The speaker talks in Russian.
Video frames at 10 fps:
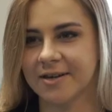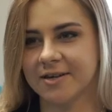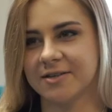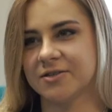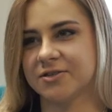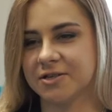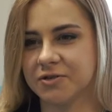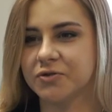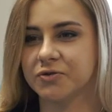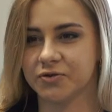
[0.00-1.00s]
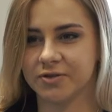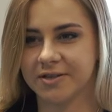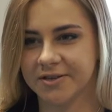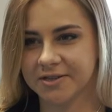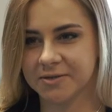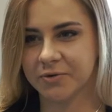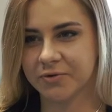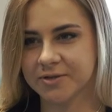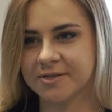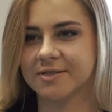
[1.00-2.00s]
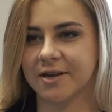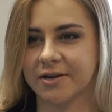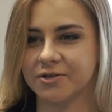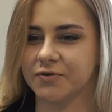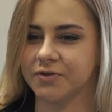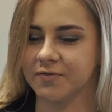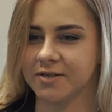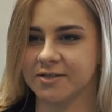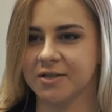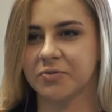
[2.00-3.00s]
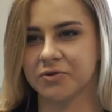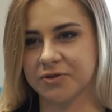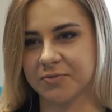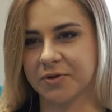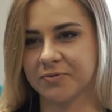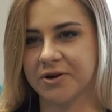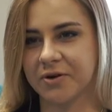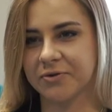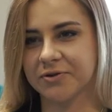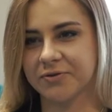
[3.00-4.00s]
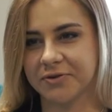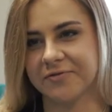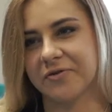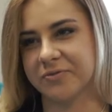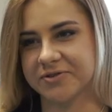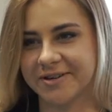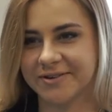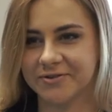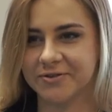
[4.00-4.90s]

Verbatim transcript: И сейчас учусь уже на третьем курсе, заканчиваю университет, пишу дипломную работу и выпускаюсь из